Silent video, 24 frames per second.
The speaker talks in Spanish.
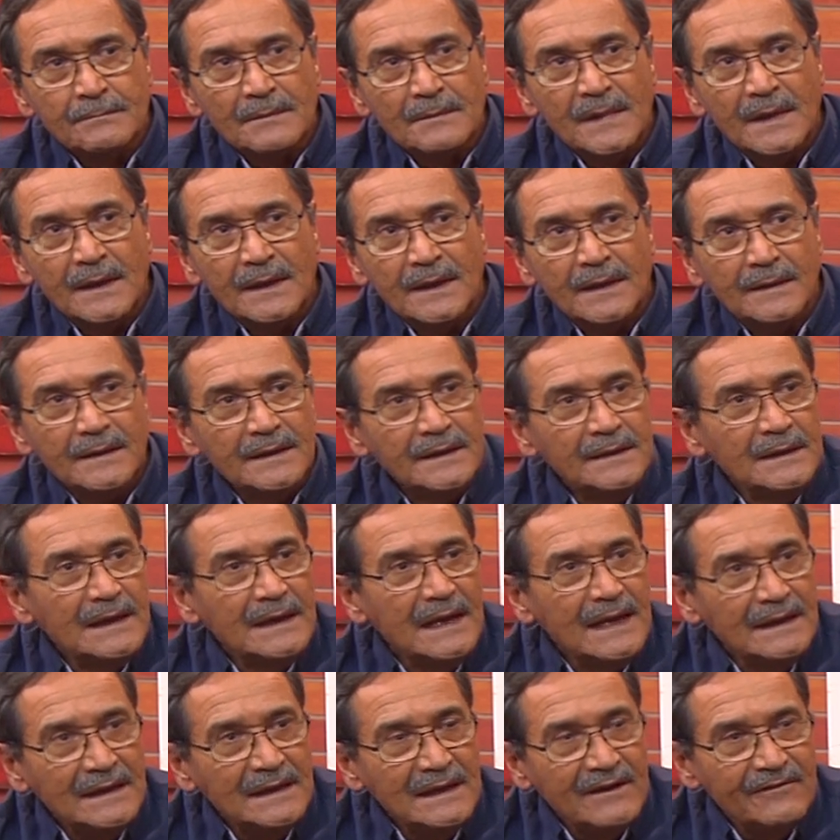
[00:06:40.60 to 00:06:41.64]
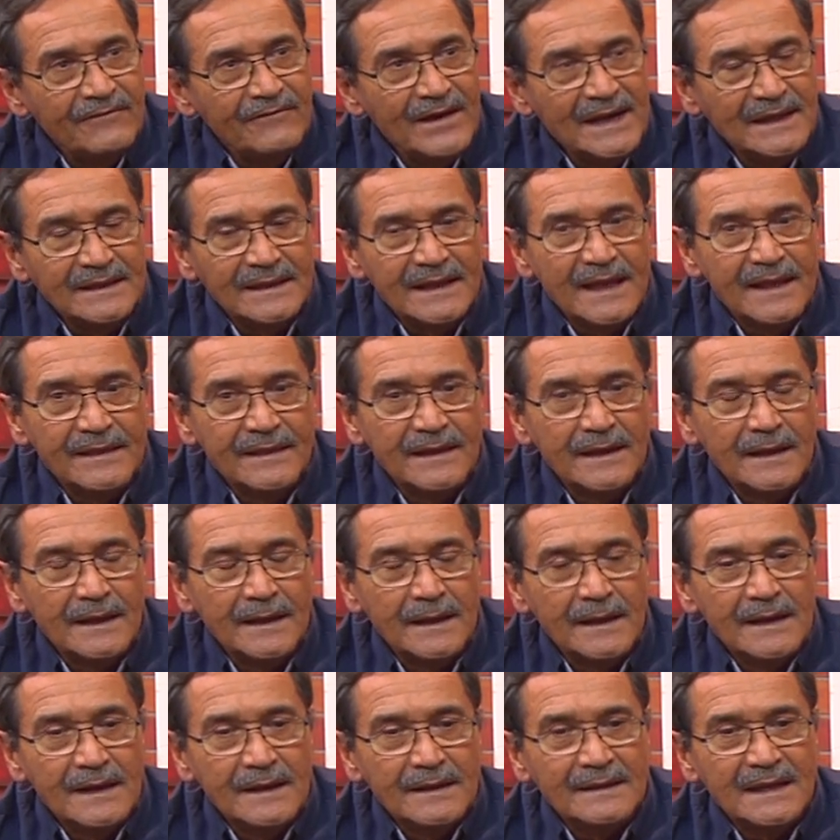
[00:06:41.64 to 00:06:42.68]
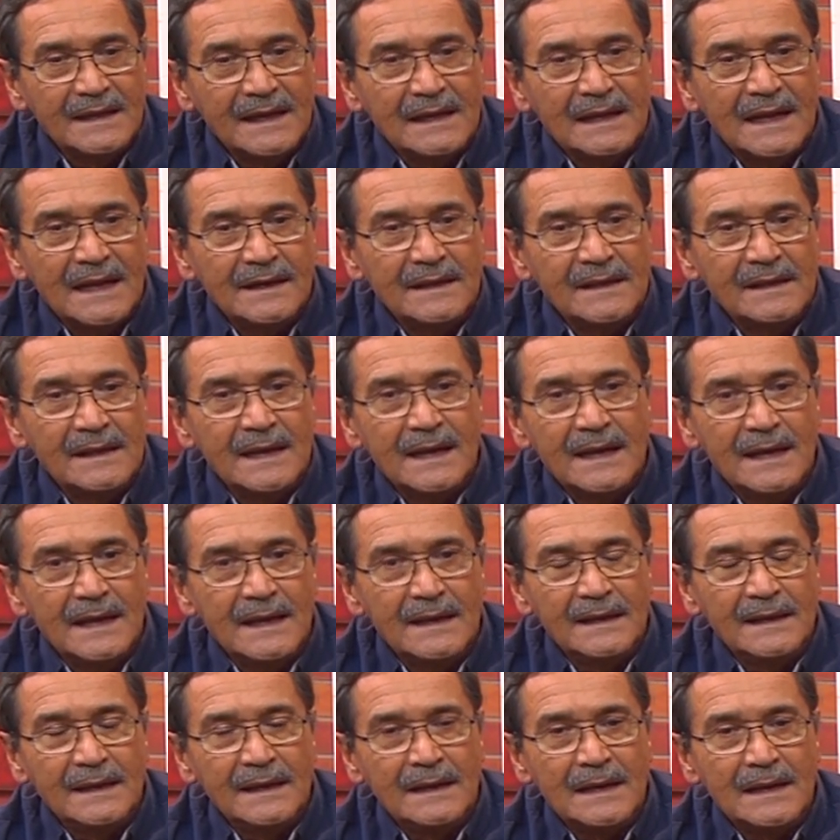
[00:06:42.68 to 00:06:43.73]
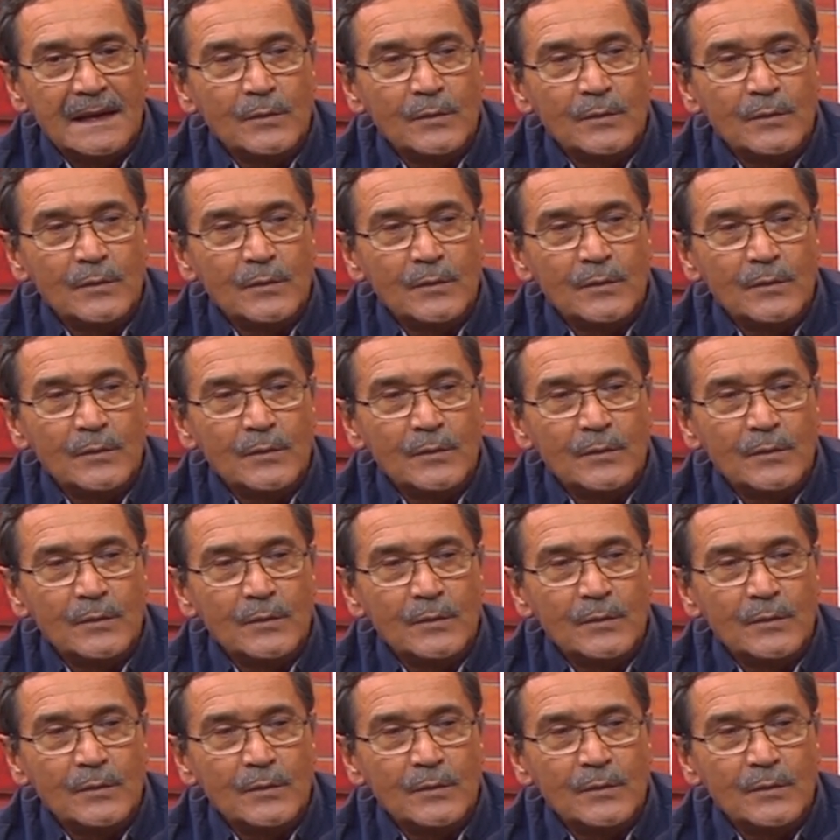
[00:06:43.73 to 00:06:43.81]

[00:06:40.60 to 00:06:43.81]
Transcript: Eh, y, la, y, la, falta de, claridad en la